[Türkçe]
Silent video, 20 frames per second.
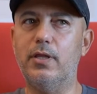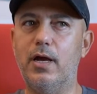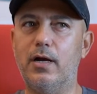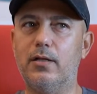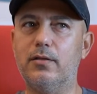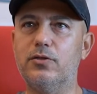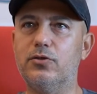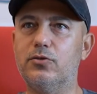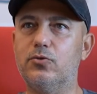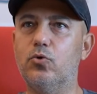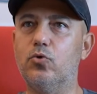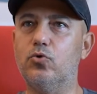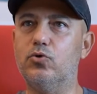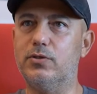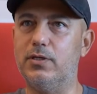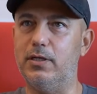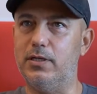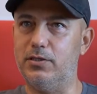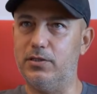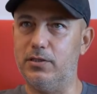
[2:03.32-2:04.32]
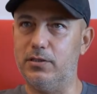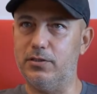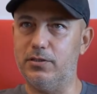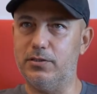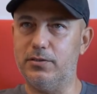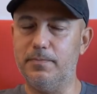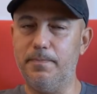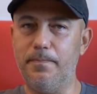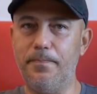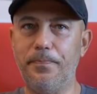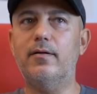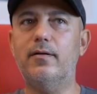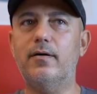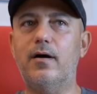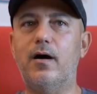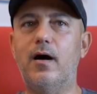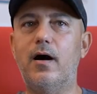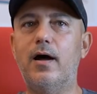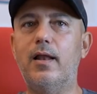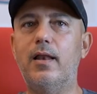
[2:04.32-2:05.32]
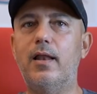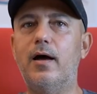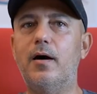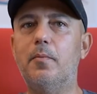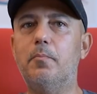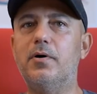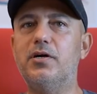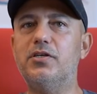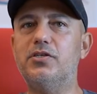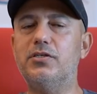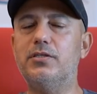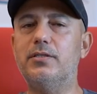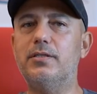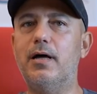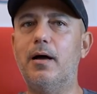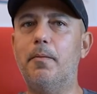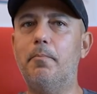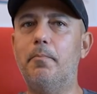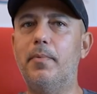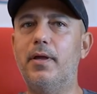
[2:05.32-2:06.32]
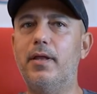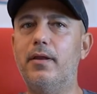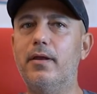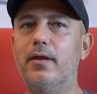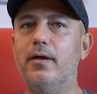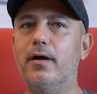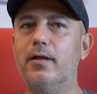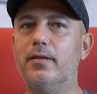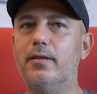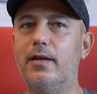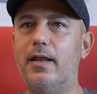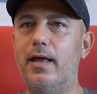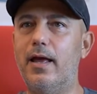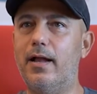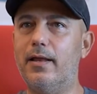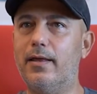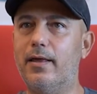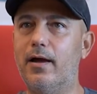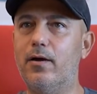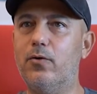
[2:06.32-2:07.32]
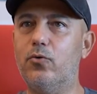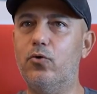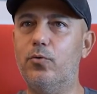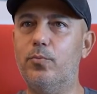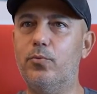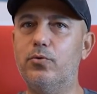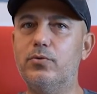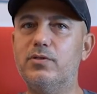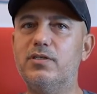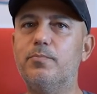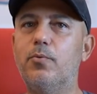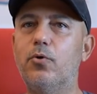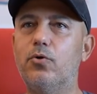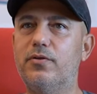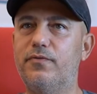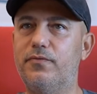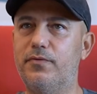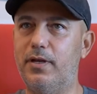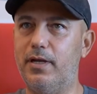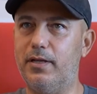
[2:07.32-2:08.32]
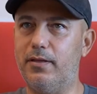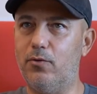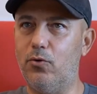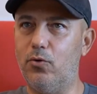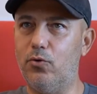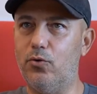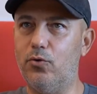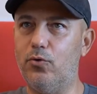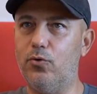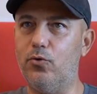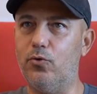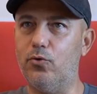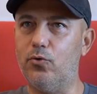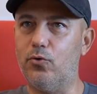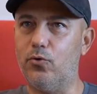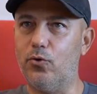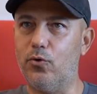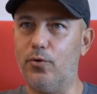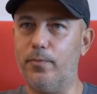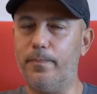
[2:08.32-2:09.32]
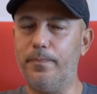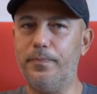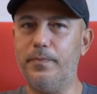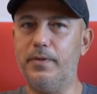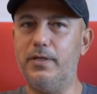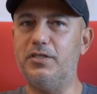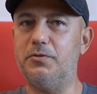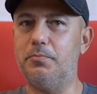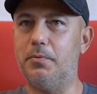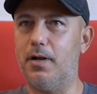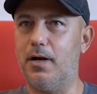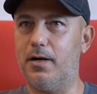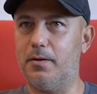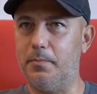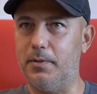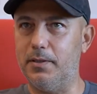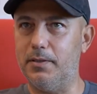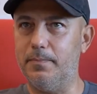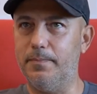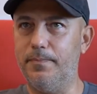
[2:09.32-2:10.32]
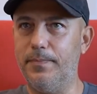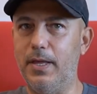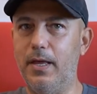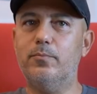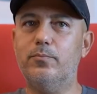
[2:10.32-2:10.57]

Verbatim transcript: da yaklaşık 9 sene çalıştım. Hala başından beri Adana Yelken Kulübü'nün sportif direktörlüğünü yürütüyorum. Hiç bırakmadım.